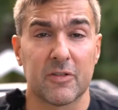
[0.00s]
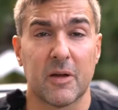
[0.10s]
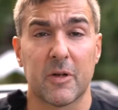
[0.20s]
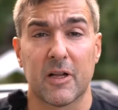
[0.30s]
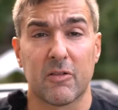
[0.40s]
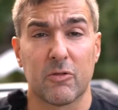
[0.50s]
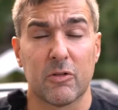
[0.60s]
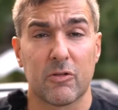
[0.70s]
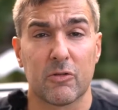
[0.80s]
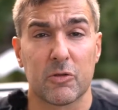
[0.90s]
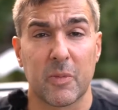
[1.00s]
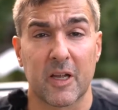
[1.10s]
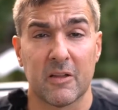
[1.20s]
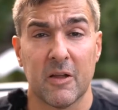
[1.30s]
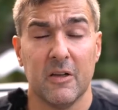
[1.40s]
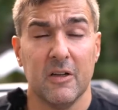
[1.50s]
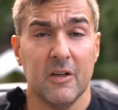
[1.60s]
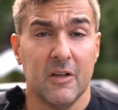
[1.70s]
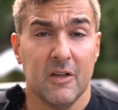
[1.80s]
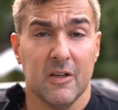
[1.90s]
habe, ganz kurz zu sprechen,
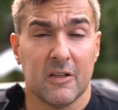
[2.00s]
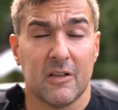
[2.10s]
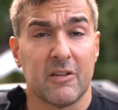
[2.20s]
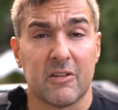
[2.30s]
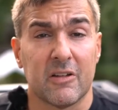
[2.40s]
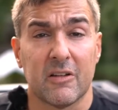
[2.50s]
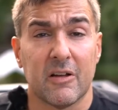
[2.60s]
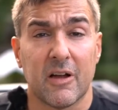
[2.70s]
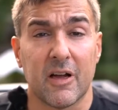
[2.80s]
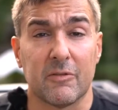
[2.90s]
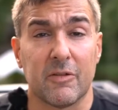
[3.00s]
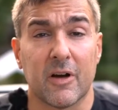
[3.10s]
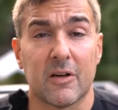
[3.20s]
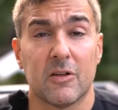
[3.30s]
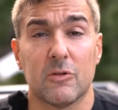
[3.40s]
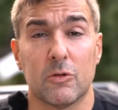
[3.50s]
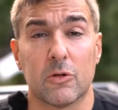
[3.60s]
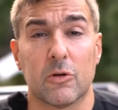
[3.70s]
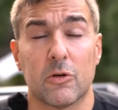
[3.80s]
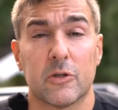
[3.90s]
die sind einfach nur
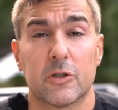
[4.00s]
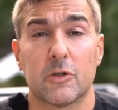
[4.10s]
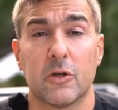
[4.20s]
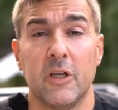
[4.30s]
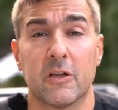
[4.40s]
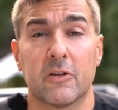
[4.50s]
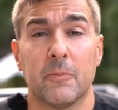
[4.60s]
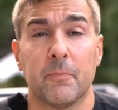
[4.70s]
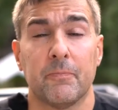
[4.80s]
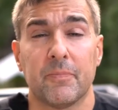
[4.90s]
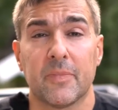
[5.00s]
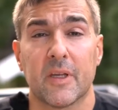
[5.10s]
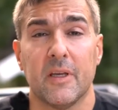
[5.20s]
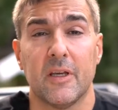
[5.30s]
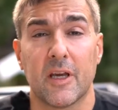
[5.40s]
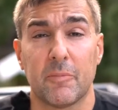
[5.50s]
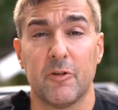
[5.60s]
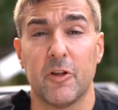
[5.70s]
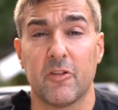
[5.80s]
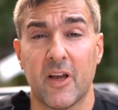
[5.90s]
noch schockiert. Ich habe
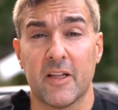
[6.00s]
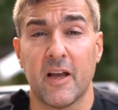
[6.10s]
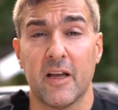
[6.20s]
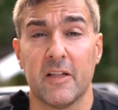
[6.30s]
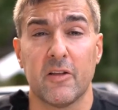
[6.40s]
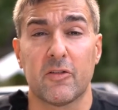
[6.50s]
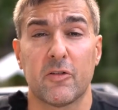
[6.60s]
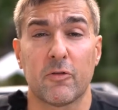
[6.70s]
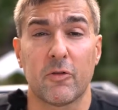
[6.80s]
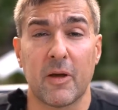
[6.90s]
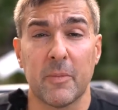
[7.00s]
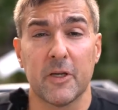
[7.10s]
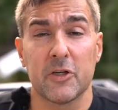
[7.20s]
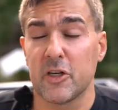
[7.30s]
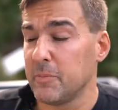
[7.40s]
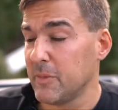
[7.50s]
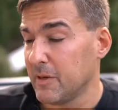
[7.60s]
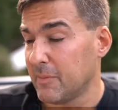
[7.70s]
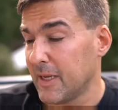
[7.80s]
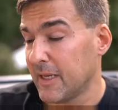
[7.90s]
für die Seite einiges zusammengeschrieben.
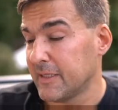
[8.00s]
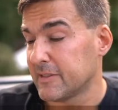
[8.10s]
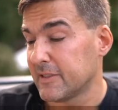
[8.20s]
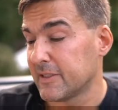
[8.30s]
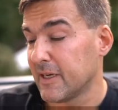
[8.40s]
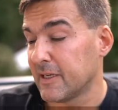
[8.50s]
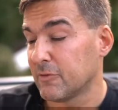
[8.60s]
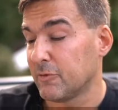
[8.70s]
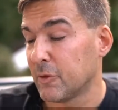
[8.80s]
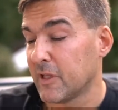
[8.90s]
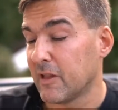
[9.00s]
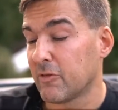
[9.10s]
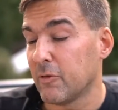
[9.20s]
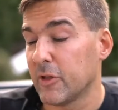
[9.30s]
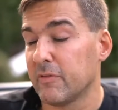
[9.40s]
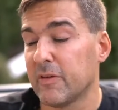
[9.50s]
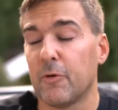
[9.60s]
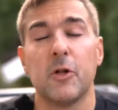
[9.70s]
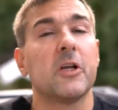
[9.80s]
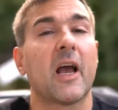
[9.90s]
Hier mal ein Zitat von Herrn Söder. Wir
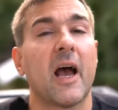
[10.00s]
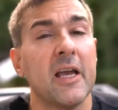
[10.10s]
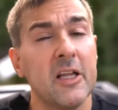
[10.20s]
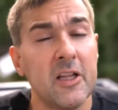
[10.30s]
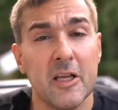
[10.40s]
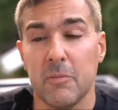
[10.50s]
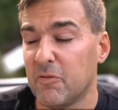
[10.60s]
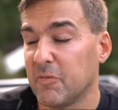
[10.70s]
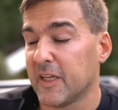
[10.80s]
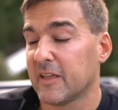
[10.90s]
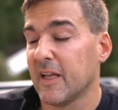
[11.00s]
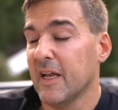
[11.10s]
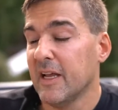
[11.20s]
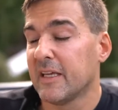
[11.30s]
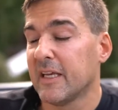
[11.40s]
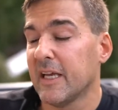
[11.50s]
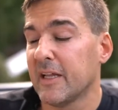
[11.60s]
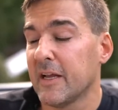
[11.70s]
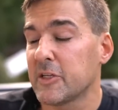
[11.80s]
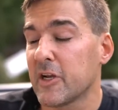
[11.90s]
wollen keine Impfpflicht.
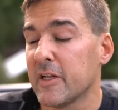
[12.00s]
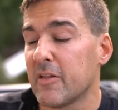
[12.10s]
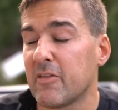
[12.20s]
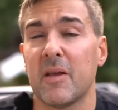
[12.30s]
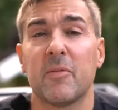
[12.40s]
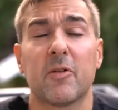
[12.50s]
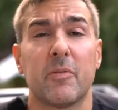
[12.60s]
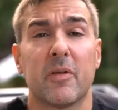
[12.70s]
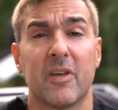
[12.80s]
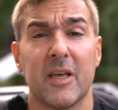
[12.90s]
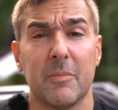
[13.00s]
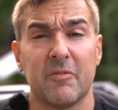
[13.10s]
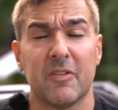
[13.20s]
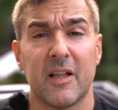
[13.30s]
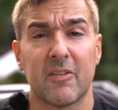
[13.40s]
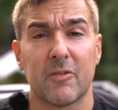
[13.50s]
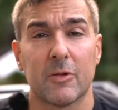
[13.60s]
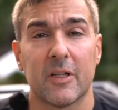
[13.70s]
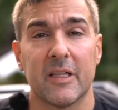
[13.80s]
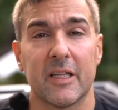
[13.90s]
Jeder entscheidet selbst, ob er sich impfen lässt
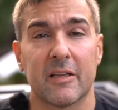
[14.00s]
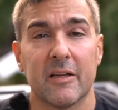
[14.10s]
oder nicht.